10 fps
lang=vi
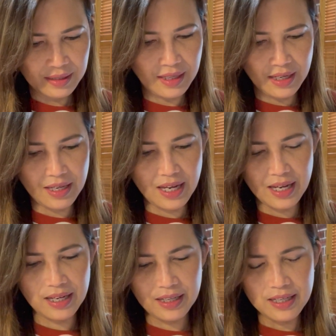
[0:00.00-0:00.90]
thì
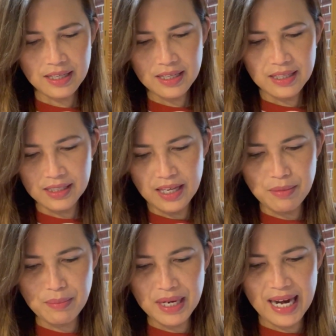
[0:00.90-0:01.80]
à, khi
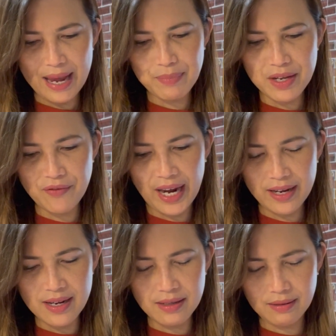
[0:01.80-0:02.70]
mà mình làm như
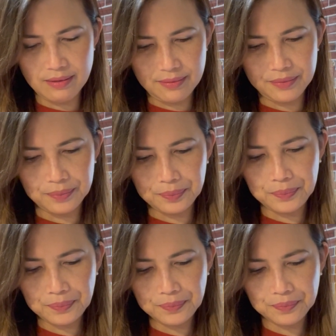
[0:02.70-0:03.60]
vậy đó
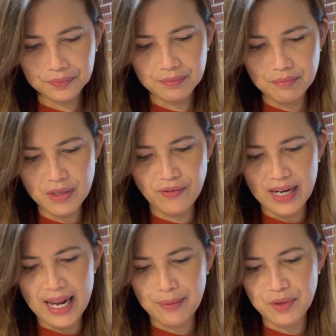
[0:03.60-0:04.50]
mình
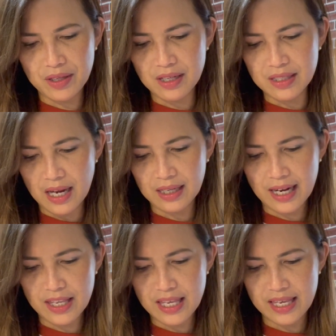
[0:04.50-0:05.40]
phải làm cho nó thật
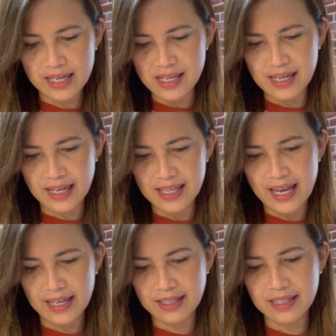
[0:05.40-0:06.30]
là nhuyễn nha cả
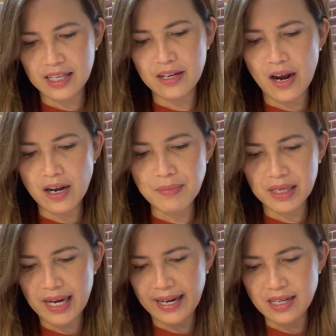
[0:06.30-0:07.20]
nhà thì khi đó
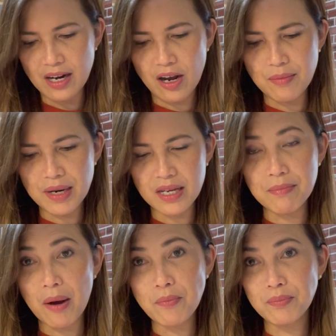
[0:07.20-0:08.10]
mình đánh nó mới
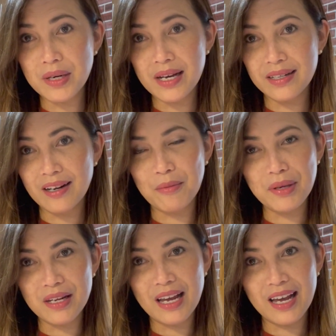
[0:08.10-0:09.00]
bông lên nó
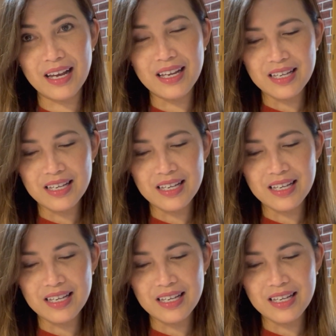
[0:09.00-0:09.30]
mới à,